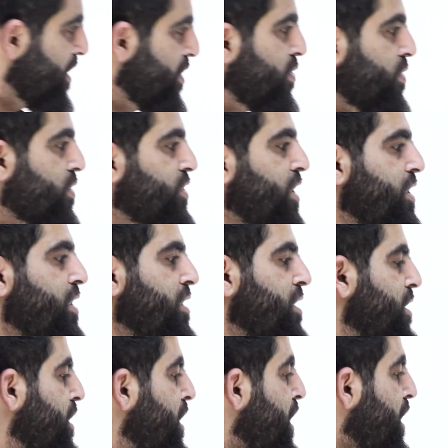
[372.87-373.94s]
يدرس
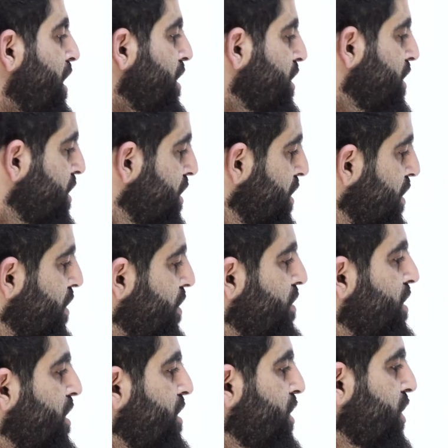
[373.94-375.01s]
جيدا
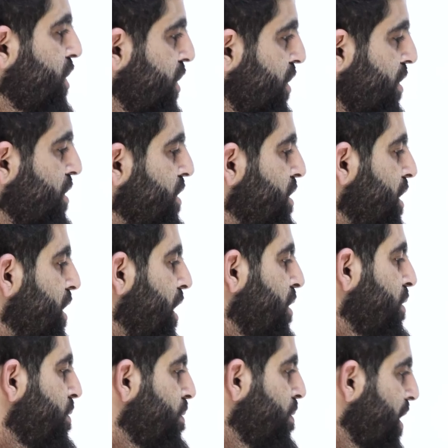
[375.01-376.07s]
students should
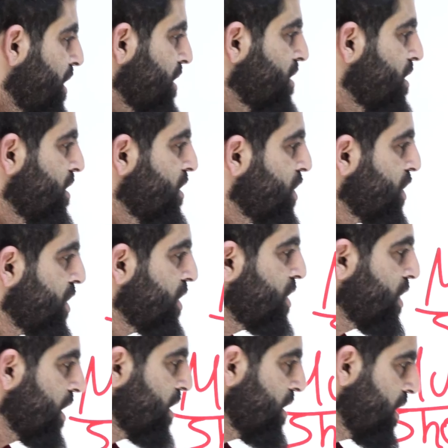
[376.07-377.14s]
أو must
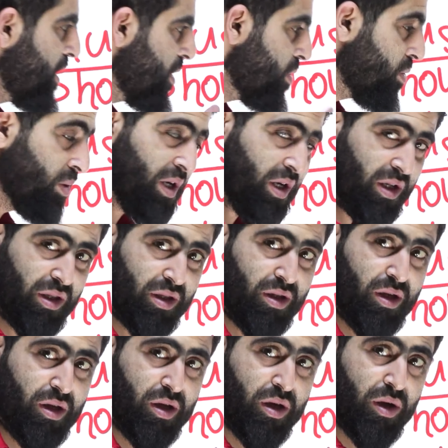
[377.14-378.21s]
study well
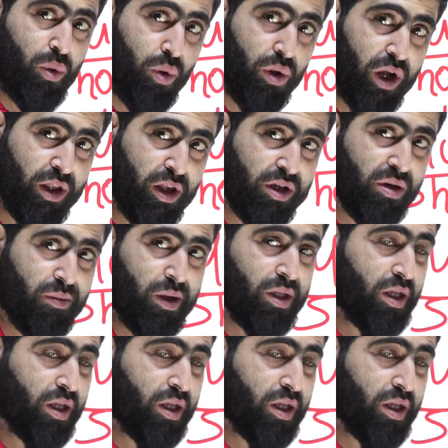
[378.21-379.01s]
وضحت يا جماعة